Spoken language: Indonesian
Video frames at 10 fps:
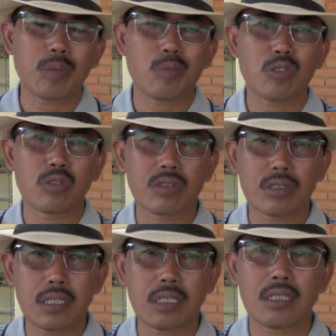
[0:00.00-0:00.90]

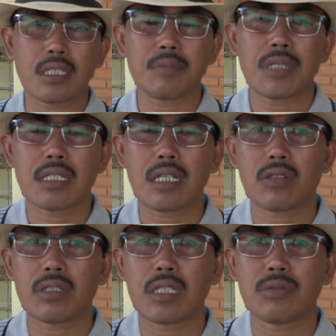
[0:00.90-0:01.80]
pemroduksi dari mangga
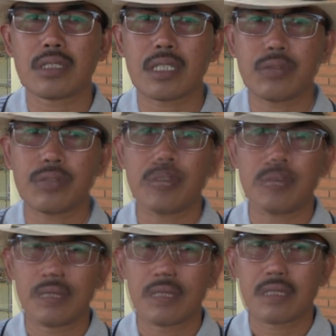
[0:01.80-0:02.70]
Pornal 21 itu.